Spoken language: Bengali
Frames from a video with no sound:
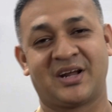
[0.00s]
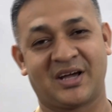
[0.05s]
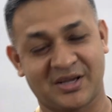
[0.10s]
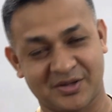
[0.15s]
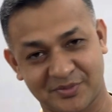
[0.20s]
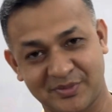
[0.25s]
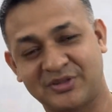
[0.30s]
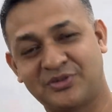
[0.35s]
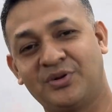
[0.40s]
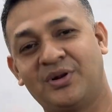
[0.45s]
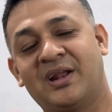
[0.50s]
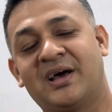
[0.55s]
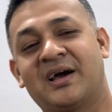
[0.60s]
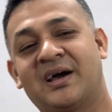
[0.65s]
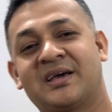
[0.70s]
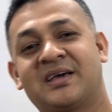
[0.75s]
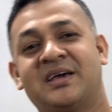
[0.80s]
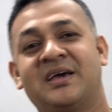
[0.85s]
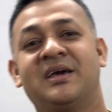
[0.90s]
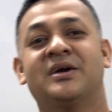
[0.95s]

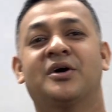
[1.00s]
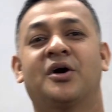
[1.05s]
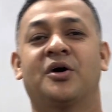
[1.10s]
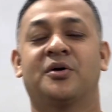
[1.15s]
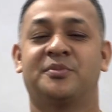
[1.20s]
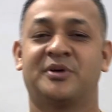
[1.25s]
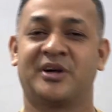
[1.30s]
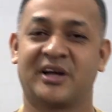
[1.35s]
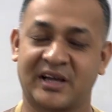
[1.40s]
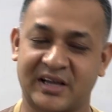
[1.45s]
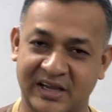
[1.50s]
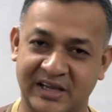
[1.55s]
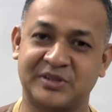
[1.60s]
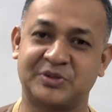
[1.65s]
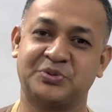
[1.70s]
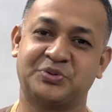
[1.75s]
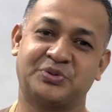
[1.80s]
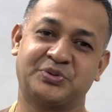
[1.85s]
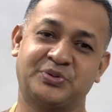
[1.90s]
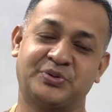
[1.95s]
রহমাতুল্লাহি
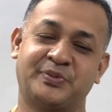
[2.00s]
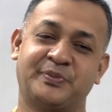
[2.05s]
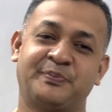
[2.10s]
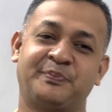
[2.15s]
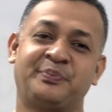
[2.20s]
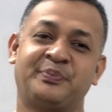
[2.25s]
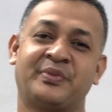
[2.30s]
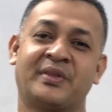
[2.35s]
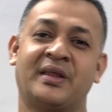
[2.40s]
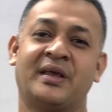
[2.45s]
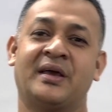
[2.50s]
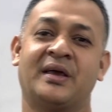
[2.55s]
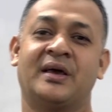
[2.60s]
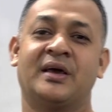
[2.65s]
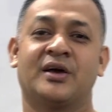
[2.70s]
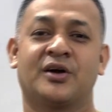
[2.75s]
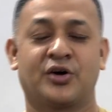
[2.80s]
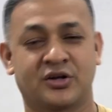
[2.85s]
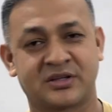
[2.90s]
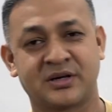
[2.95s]
অবরাকাতুহ
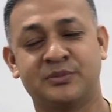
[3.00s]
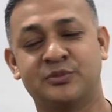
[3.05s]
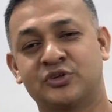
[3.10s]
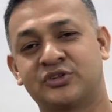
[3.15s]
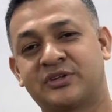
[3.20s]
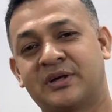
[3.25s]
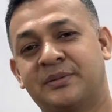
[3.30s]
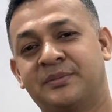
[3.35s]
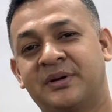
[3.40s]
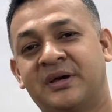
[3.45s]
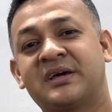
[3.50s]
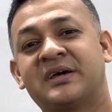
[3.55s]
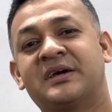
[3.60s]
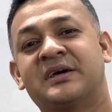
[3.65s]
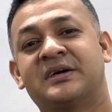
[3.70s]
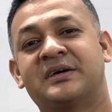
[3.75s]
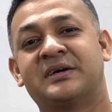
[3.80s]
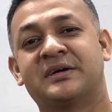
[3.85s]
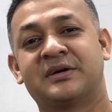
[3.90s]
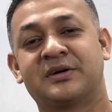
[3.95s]
কথা মোতাবেক
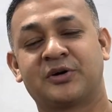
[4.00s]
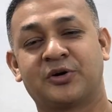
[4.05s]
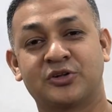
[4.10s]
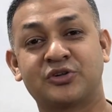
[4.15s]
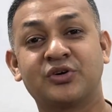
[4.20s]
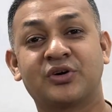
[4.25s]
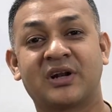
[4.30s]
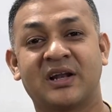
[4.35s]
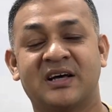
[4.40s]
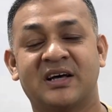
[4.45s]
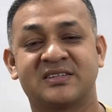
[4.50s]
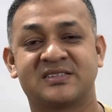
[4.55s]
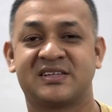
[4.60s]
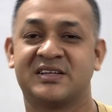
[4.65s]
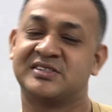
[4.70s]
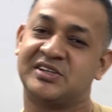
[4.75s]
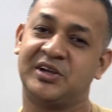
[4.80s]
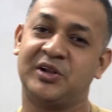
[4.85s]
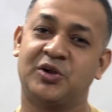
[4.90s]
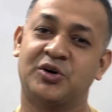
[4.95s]
গত ক্লাসে
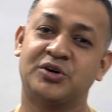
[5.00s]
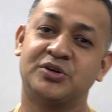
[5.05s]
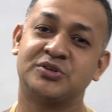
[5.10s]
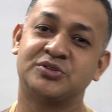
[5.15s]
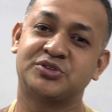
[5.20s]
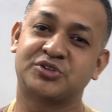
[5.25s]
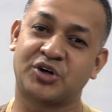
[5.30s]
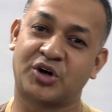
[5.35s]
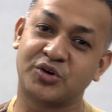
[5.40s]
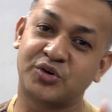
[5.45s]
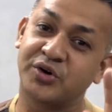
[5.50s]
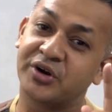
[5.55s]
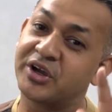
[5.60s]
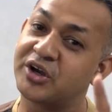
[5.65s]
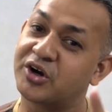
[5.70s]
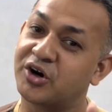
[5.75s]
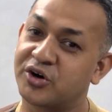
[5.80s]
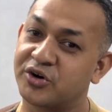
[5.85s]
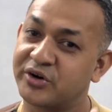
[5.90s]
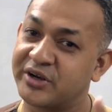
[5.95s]
ছিল
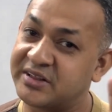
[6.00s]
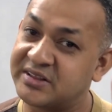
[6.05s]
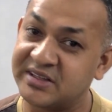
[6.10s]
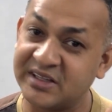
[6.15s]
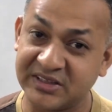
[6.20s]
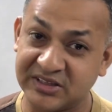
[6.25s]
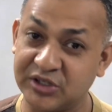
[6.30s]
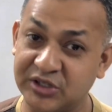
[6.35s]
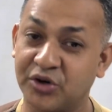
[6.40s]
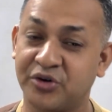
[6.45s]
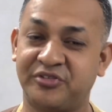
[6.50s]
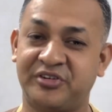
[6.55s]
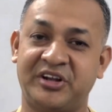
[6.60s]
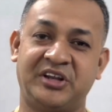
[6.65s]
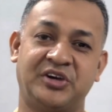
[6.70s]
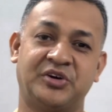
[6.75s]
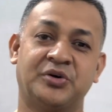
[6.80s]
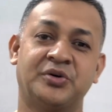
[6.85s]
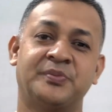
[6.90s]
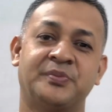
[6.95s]
শঙ্করীকরণের দ্বিতীয়
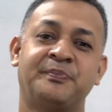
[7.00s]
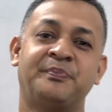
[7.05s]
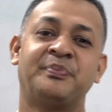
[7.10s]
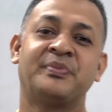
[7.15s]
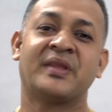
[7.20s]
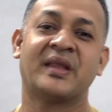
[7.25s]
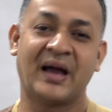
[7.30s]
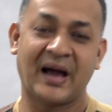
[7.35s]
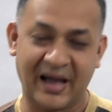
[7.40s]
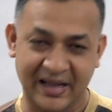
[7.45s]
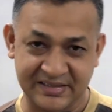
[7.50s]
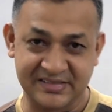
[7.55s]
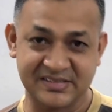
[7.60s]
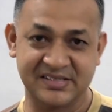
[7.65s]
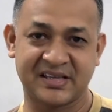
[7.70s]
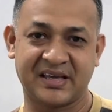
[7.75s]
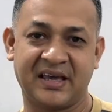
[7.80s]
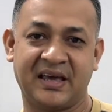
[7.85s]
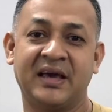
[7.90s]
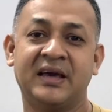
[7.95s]
ভিডিও
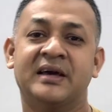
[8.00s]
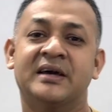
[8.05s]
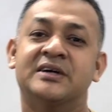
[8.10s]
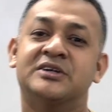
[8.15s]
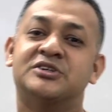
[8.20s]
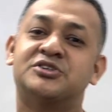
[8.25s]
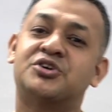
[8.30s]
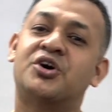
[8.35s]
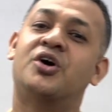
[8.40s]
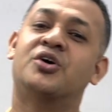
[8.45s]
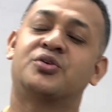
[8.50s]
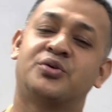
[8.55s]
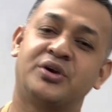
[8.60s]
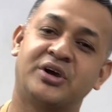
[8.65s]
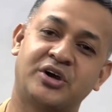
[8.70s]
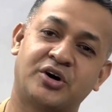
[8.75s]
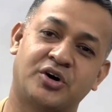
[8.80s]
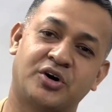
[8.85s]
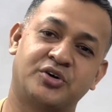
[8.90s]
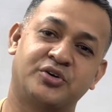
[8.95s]
আজকে
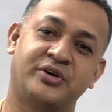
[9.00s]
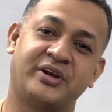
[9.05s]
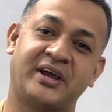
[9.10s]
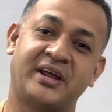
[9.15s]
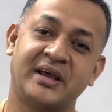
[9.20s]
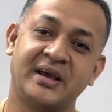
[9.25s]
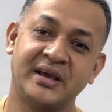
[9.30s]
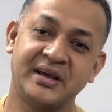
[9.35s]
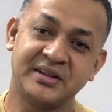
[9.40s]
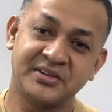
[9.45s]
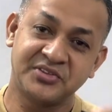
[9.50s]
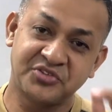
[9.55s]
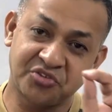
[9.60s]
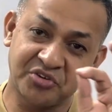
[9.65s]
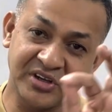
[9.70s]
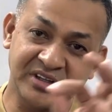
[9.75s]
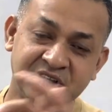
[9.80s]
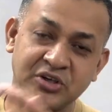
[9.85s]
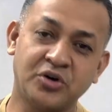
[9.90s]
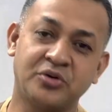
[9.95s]
শঙ্করীকরণের
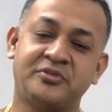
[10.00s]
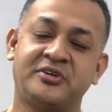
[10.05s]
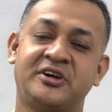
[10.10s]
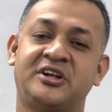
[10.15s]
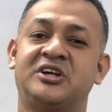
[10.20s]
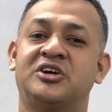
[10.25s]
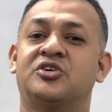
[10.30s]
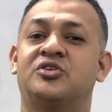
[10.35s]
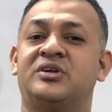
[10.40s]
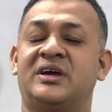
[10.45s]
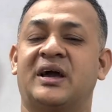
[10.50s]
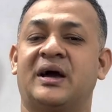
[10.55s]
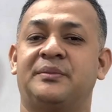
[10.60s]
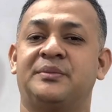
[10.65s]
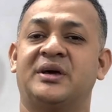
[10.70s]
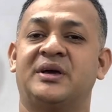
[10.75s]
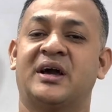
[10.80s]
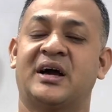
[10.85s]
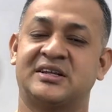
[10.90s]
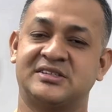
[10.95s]
তৃতীয় ভিডিও নিয়ে
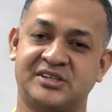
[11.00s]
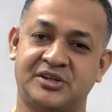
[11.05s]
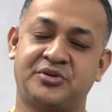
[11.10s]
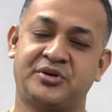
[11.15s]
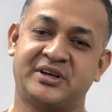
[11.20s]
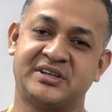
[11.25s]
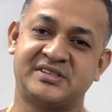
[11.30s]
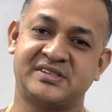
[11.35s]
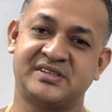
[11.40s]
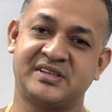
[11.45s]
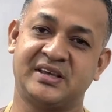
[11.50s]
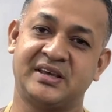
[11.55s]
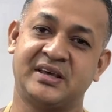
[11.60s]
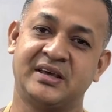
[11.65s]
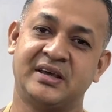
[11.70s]
আমি হাজির হয়েছি